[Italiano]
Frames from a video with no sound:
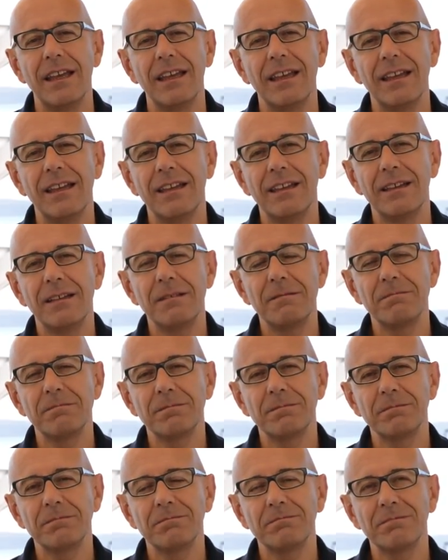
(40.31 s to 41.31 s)
Eh,
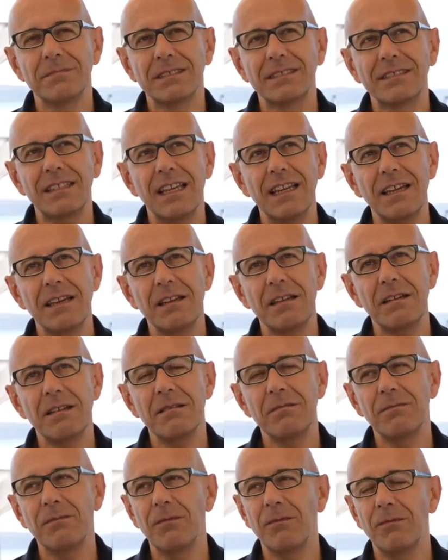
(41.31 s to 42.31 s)

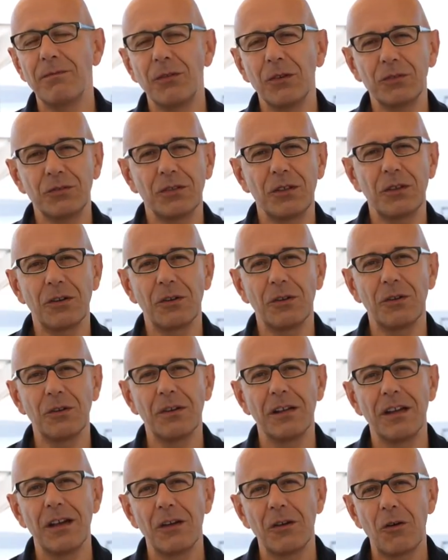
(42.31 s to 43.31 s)
se
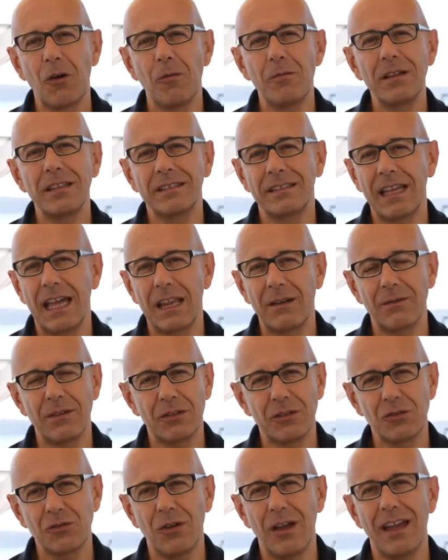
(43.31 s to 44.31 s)
fossero come i
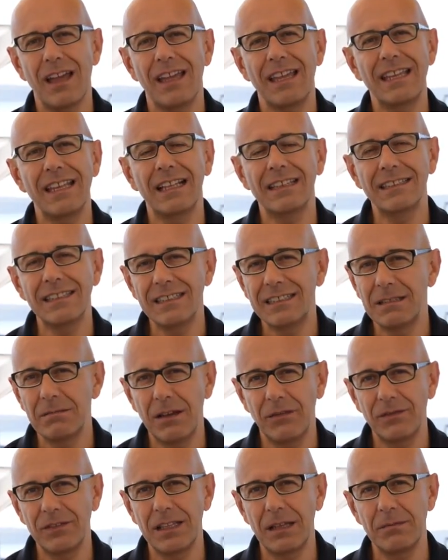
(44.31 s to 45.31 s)
server, cioè in
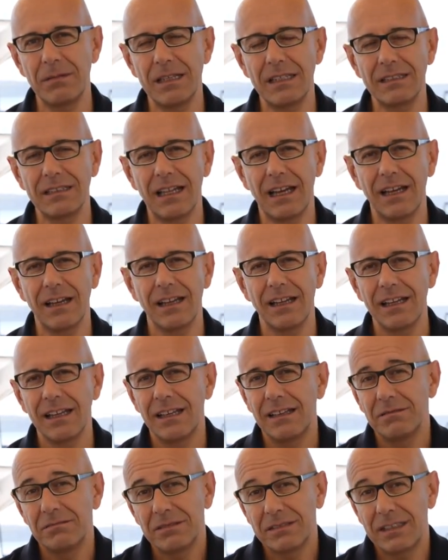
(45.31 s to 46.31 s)
altissima affidabilità,
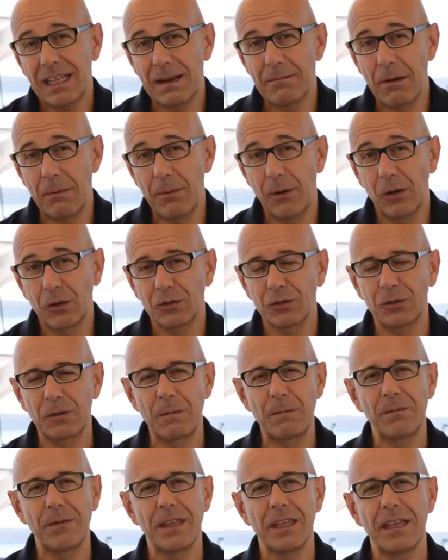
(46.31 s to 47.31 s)
saremmo a
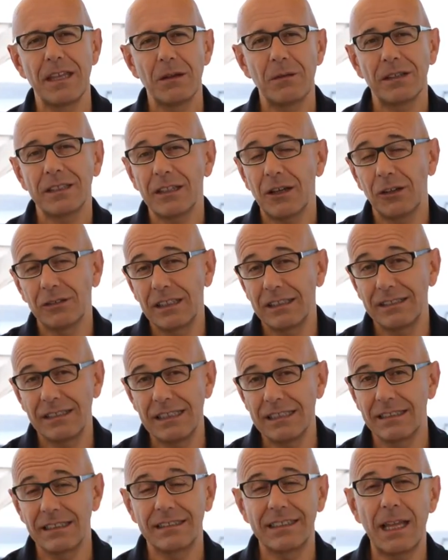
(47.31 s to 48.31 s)
posto. Questa cosa
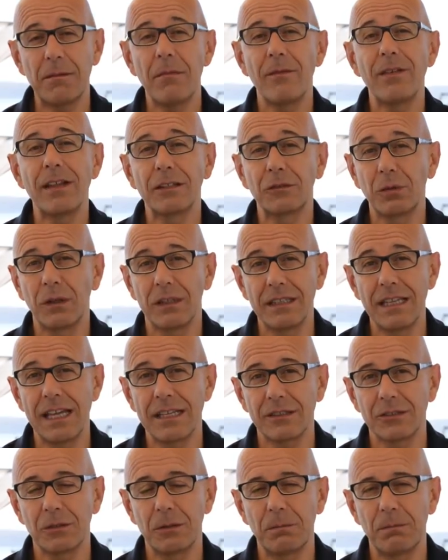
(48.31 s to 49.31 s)
esiste, si chiama virtual
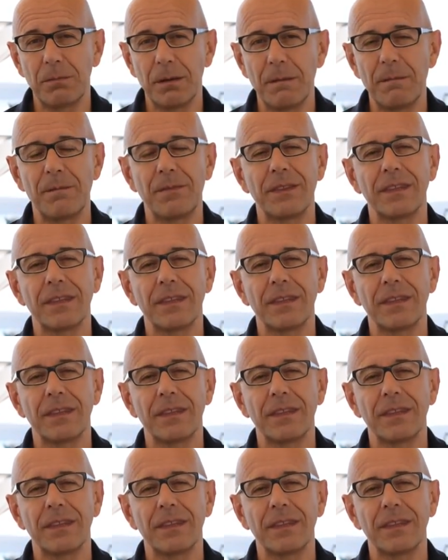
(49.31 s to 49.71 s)
desktop.